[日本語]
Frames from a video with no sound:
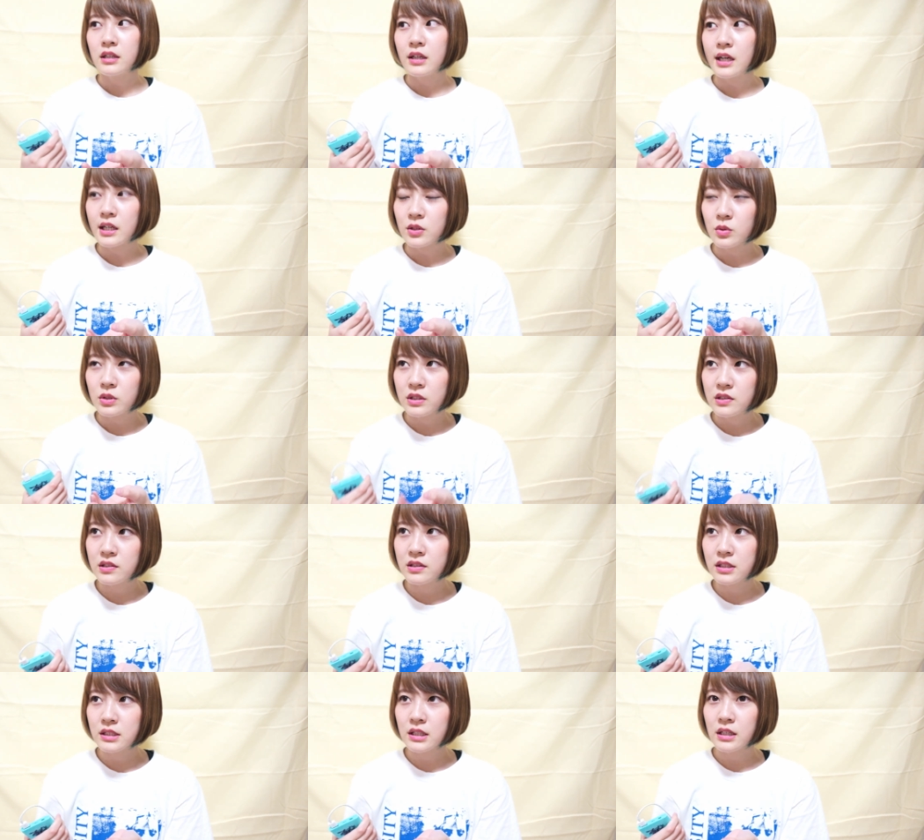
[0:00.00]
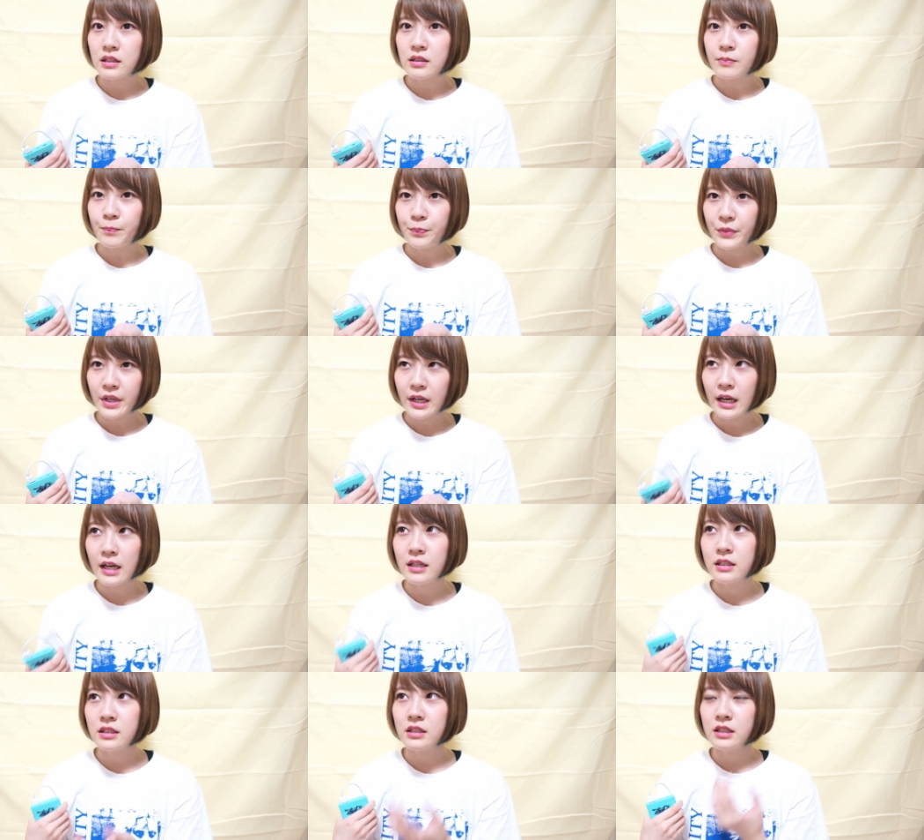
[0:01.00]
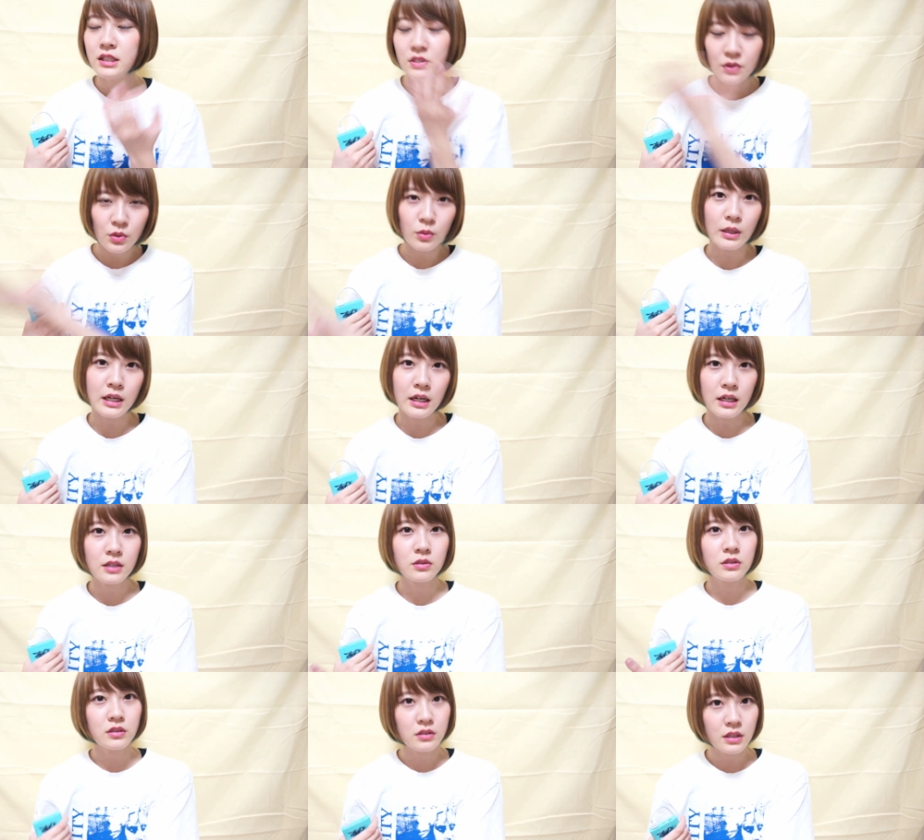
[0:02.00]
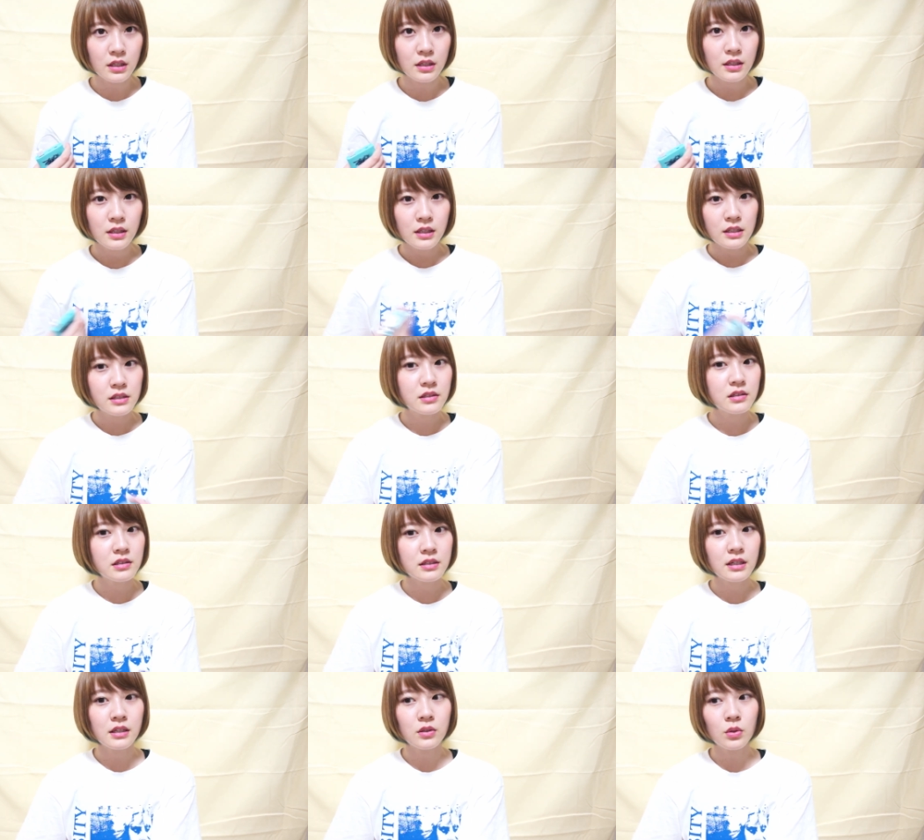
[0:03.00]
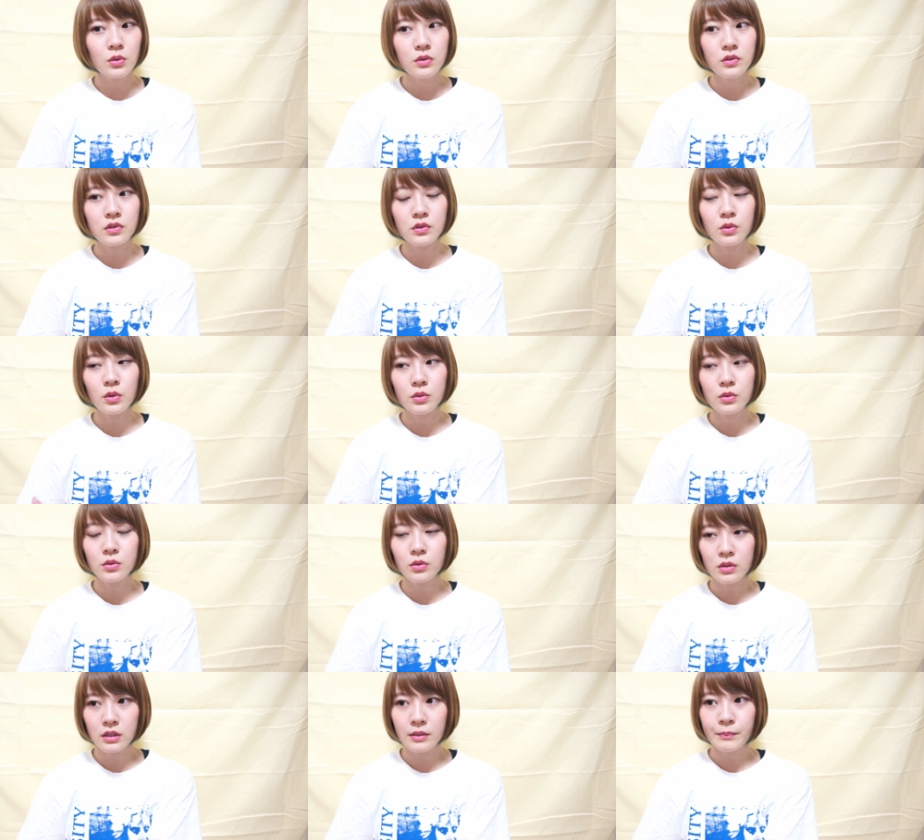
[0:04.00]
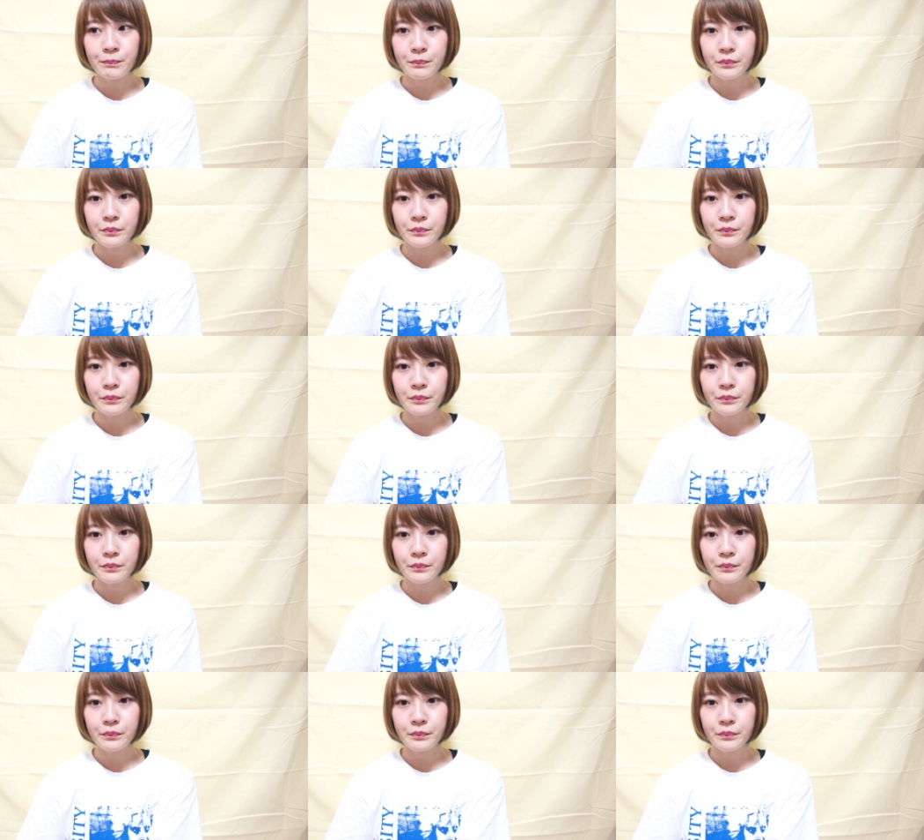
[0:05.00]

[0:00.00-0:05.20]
と1時間半以上はかかるんですね1時間45分とか